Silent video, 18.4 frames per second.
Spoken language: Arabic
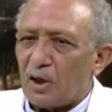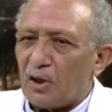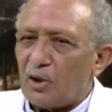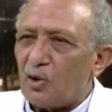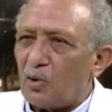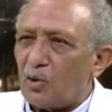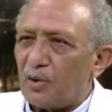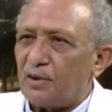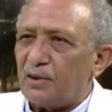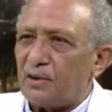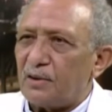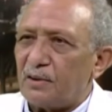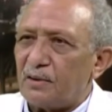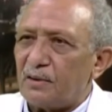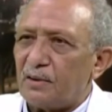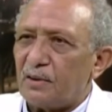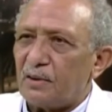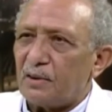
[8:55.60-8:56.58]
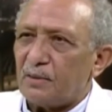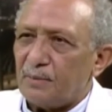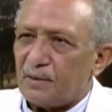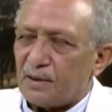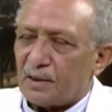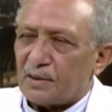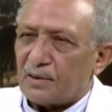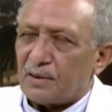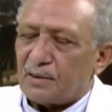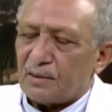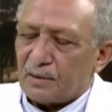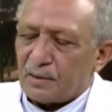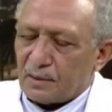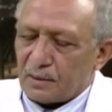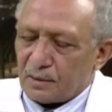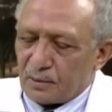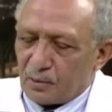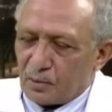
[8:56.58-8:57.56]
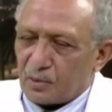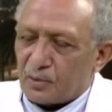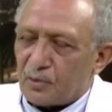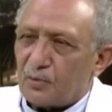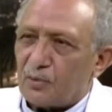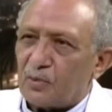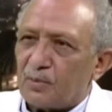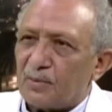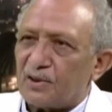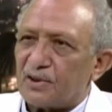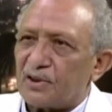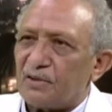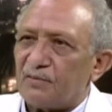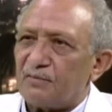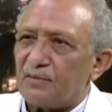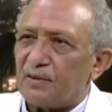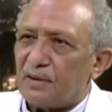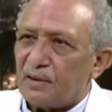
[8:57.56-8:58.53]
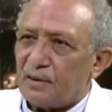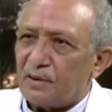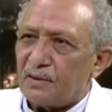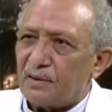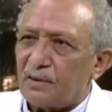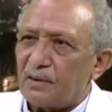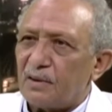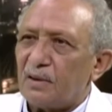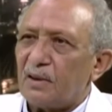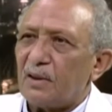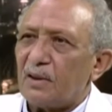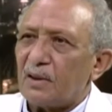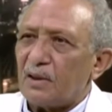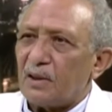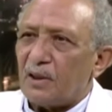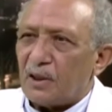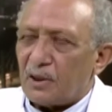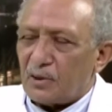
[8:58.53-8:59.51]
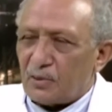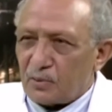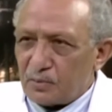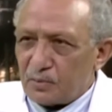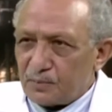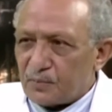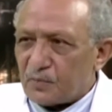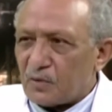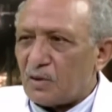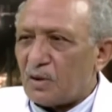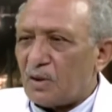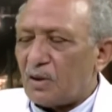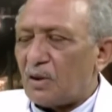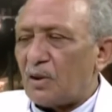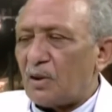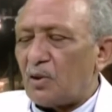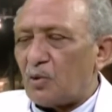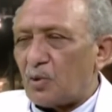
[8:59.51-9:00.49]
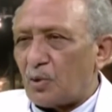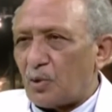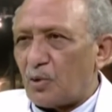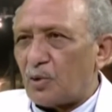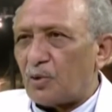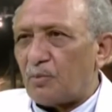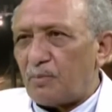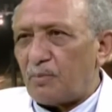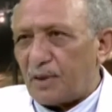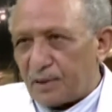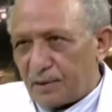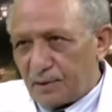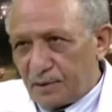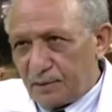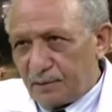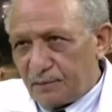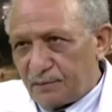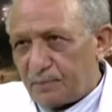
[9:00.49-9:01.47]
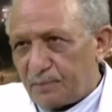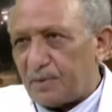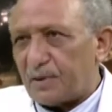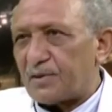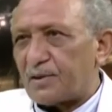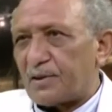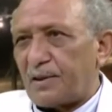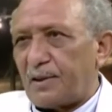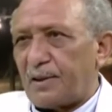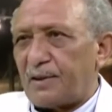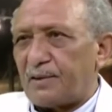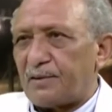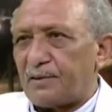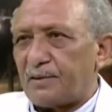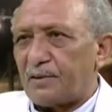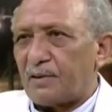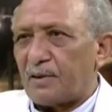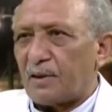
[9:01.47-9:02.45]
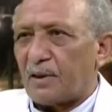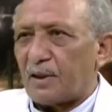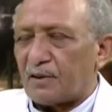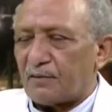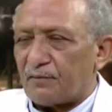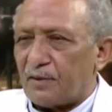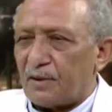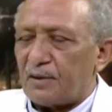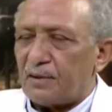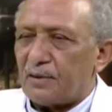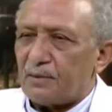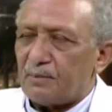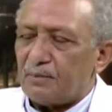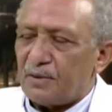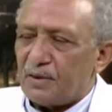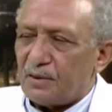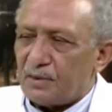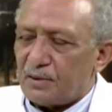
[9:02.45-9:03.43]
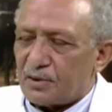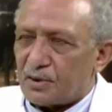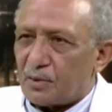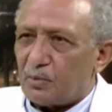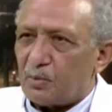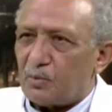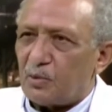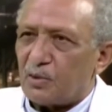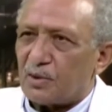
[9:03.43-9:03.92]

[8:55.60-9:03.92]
النوعية بتاعت الحوض اللي أنتم ماشيين فيه ليه؟ لأنه لو الحوض ما نظيف بيحصل الآتي الأطفال بيشربوا